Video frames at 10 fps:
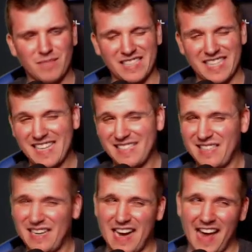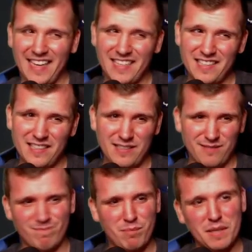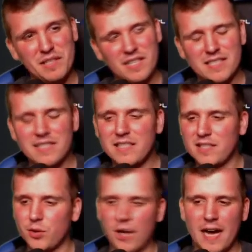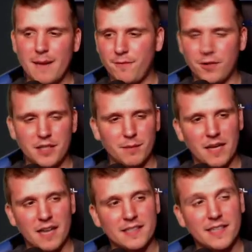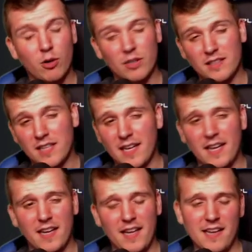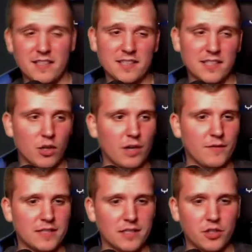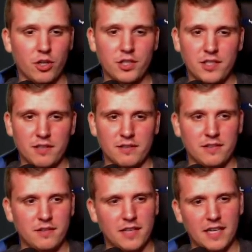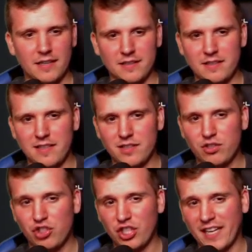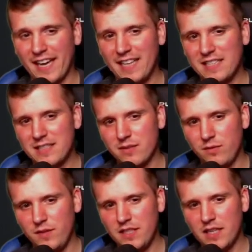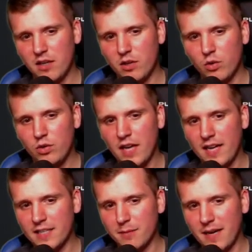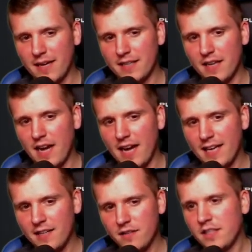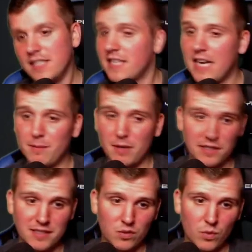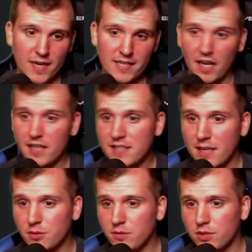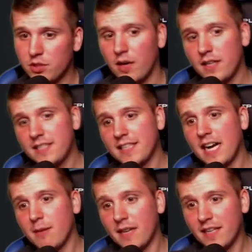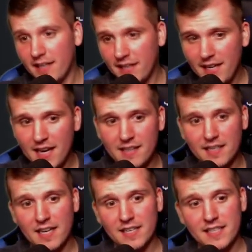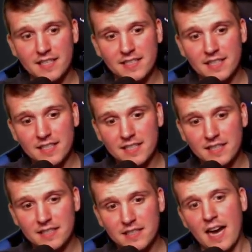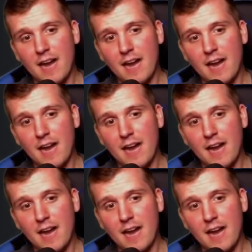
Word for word: Das heißt ja, eigentlich bin ich jetzt nicht so gehypt von dem Charakter und ehrlich gesagt auch etwas enttäuscht, denn ja, das schränkt wieder unallgemein ein. Es sei denn, man ist ein Whale, dann ist einem sowieso alles egal, man hat eh alle Charaktere 6-6.